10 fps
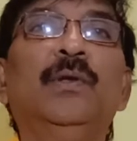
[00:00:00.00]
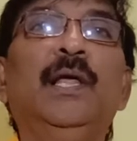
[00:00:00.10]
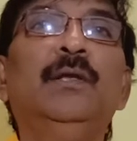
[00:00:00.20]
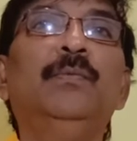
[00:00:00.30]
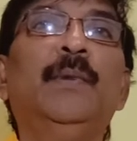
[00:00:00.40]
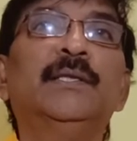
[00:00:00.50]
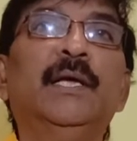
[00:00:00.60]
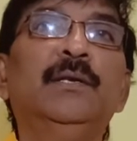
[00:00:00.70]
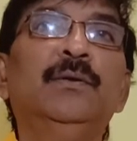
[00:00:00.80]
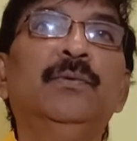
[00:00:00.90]
కులాలు
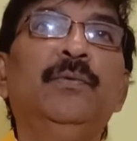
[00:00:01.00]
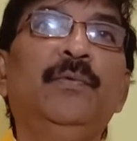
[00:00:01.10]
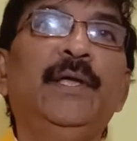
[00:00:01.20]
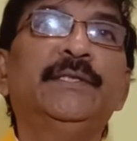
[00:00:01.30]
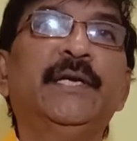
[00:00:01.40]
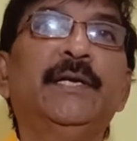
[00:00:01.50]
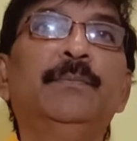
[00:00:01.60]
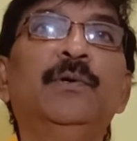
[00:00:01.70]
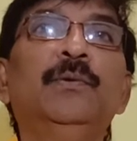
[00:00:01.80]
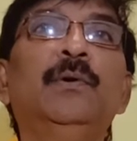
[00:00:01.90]
మతాలు వేరు
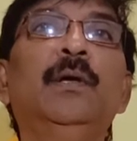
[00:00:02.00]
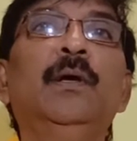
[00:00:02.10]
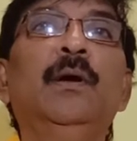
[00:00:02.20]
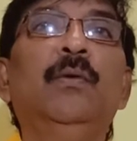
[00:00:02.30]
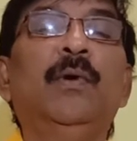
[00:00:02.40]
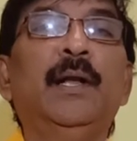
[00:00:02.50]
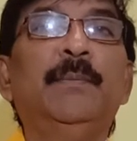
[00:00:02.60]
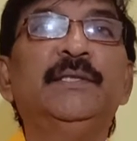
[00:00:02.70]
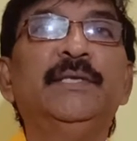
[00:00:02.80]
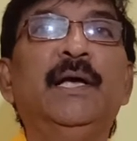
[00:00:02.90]
చేయడము వాళ్ళ
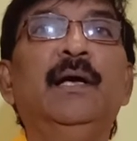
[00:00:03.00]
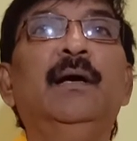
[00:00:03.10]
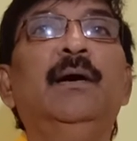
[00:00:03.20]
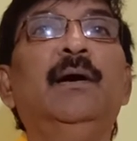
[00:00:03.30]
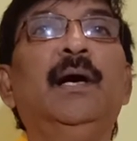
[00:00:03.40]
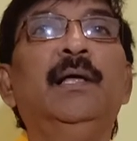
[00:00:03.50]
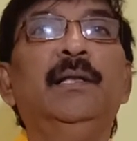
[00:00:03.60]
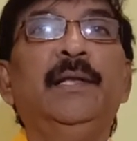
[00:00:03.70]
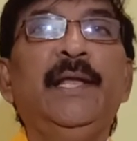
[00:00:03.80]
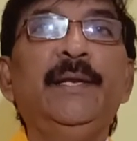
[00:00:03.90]
మధ్య
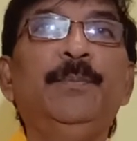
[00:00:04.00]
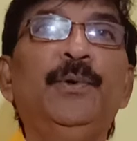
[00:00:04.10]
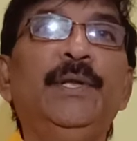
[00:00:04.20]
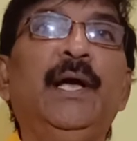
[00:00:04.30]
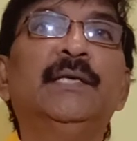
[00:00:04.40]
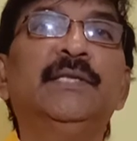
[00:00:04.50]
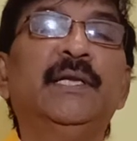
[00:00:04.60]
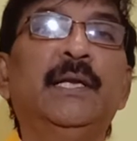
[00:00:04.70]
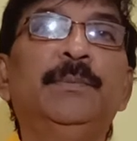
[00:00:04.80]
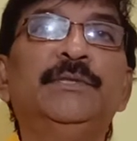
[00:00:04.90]
లేనిపోని
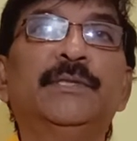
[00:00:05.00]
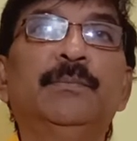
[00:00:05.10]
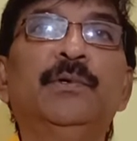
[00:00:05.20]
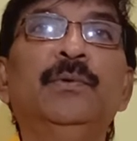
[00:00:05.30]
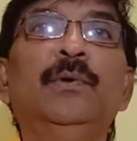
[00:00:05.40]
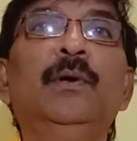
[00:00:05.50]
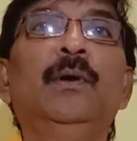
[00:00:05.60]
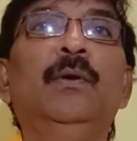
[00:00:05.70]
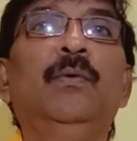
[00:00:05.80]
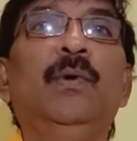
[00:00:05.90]
ఆశలు కల్పించడము
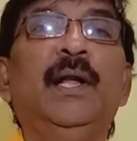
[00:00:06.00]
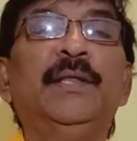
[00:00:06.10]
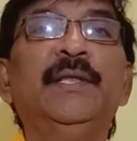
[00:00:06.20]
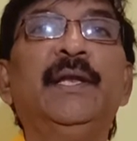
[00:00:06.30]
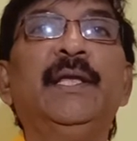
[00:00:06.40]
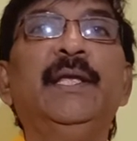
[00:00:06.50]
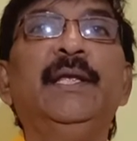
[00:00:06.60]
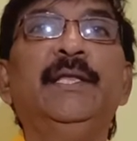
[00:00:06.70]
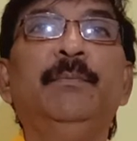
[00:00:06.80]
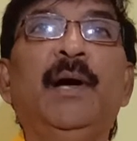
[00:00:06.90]
వాళ్ళందరికీ
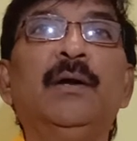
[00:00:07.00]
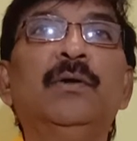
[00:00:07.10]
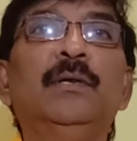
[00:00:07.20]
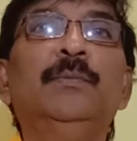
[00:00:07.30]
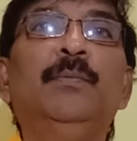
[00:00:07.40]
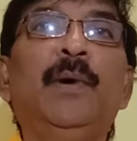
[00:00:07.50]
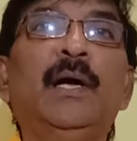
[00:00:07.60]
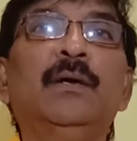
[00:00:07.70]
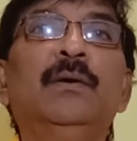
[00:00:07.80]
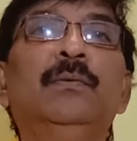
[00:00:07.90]
ఇది మా కులము
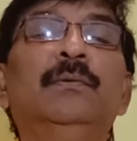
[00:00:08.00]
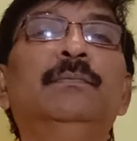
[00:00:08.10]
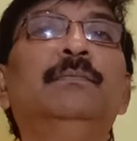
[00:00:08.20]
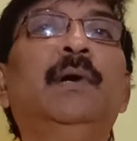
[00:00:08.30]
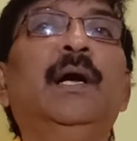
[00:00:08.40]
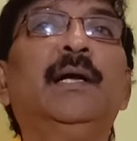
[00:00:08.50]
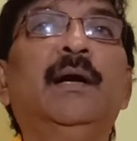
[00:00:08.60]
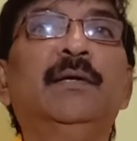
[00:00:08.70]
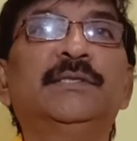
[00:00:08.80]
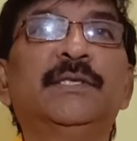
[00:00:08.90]
మాకు మాకు
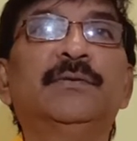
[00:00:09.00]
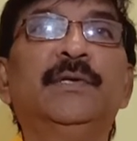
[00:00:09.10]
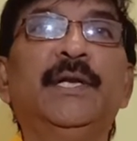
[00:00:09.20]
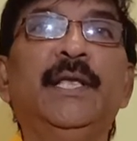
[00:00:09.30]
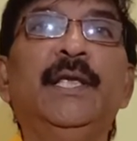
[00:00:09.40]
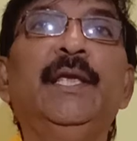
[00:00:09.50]
కావాల్సినటువంటి